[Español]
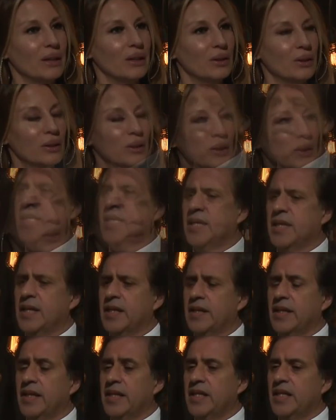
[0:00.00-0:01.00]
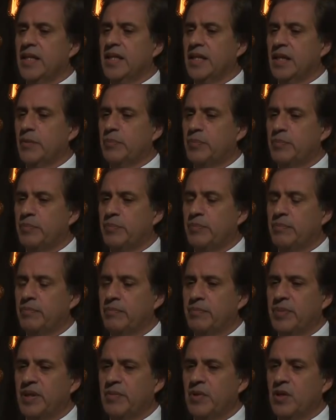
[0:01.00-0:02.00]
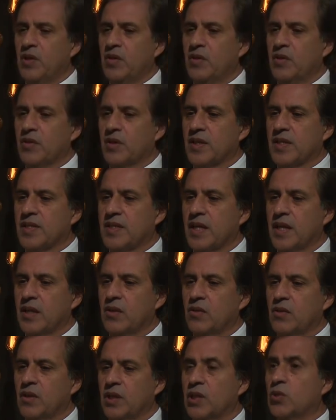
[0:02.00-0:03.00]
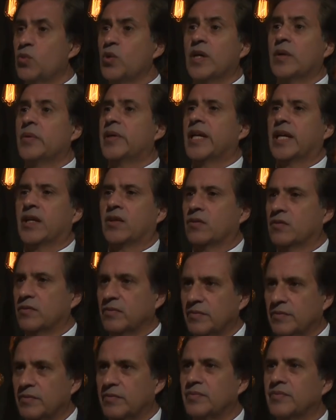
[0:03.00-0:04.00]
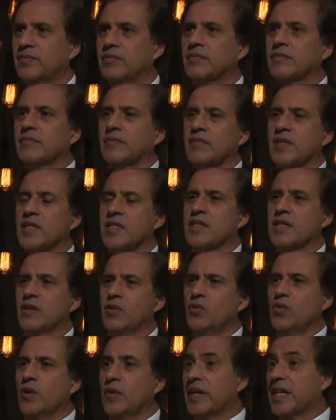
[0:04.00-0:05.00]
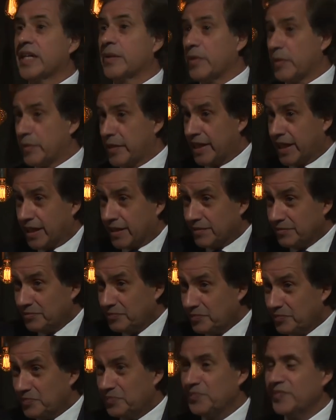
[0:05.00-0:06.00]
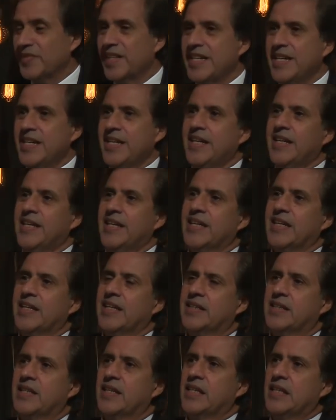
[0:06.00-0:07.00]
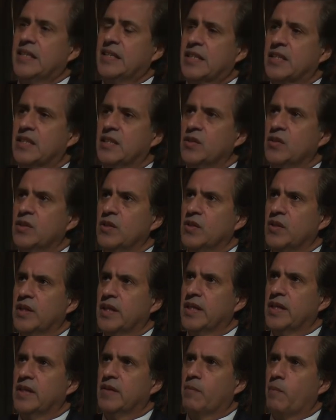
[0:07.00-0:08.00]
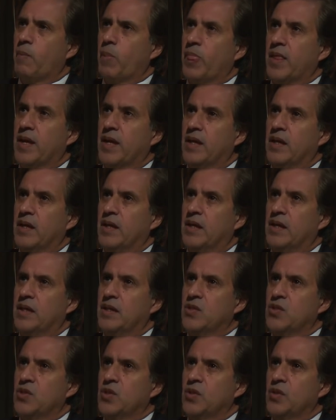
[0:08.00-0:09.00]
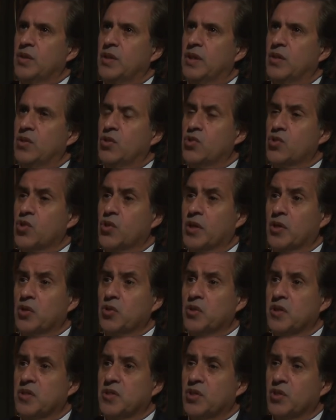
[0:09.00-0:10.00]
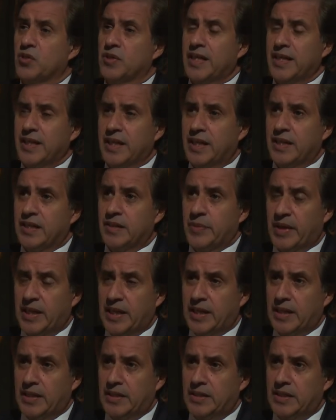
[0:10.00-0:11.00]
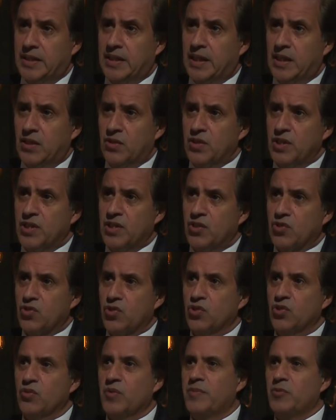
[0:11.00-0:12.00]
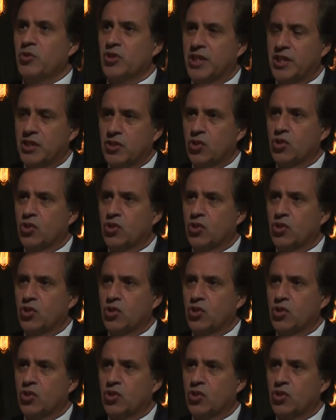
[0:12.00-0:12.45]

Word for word: Bueno, la, idea era, primero, que sea algo de lectura de verano. Segundo, había que primerear. Este, y tercero, creo que el hecho del 8 de agosto ha sido tan grande para la Argentina que no sé si nosotros vamos teniendo